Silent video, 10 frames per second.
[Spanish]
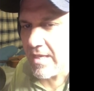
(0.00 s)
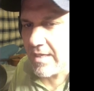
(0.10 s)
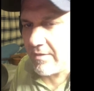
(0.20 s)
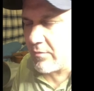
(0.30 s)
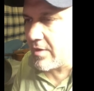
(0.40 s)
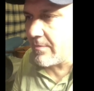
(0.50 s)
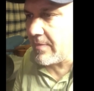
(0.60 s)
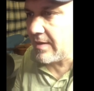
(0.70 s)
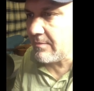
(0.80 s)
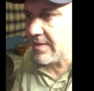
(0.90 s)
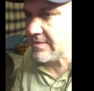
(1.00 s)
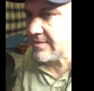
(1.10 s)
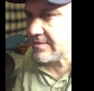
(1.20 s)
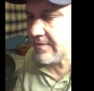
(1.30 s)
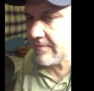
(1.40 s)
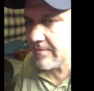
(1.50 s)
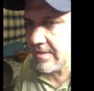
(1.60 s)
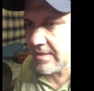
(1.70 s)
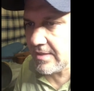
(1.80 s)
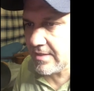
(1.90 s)
Grabé unas palmas
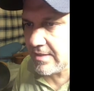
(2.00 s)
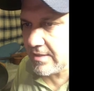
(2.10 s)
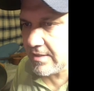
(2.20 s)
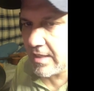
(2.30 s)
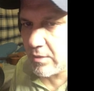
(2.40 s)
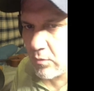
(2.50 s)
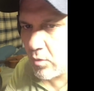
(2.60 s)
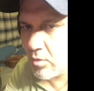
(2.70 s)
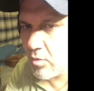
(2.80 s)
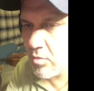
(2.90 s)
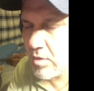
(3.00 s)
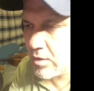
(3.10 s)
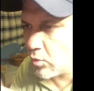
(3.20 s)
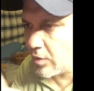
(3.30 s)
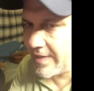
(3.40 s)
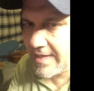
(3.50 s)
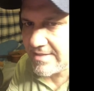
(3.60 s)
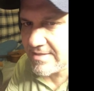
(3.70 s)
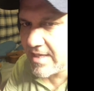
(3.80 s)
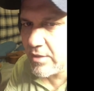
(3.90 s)
y las, coloco, las colocaré en
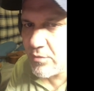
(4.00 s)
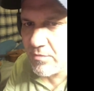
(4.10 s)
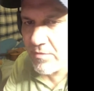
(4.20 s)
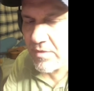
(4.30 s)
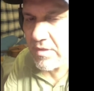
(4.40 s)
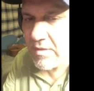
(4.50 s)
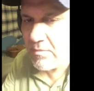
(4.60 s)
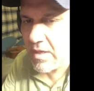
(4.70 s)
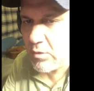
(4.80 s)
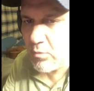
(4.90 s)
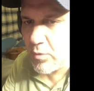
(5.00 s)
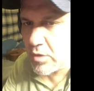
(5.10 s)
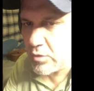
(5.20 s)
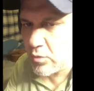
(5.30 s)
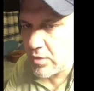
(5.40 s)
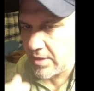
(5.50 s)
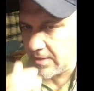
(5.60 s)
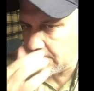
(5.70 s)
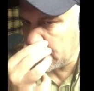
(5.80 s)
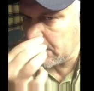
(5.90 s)
estéreo para dar un poquito
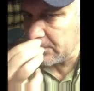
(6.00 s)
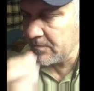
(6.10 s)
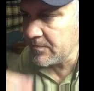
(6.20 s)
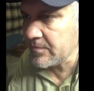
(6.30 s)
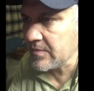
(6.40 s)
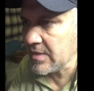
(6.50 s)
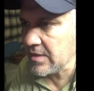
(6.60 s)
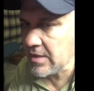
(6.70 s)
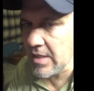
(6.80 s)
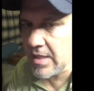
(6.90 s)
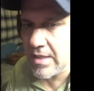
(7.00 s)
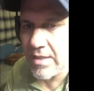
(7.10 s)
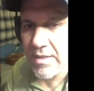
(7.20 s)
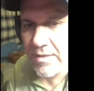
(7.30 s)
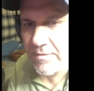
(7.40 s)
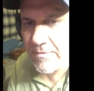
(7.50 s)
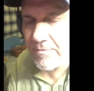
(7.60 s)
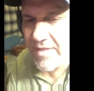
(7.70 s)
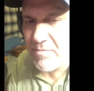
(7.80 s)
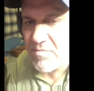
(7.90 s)
de, eh,
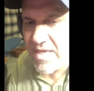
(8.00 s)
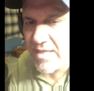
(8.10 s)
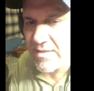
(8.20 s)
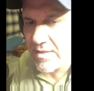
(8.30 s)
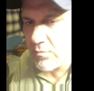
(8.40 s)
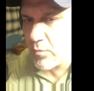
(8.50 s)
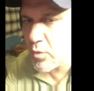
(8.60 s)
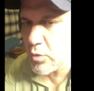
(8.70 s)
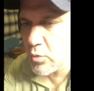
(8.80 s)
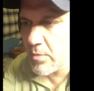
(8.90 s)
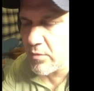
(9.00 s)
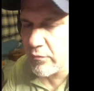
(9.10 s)
de ambiente, un poquito de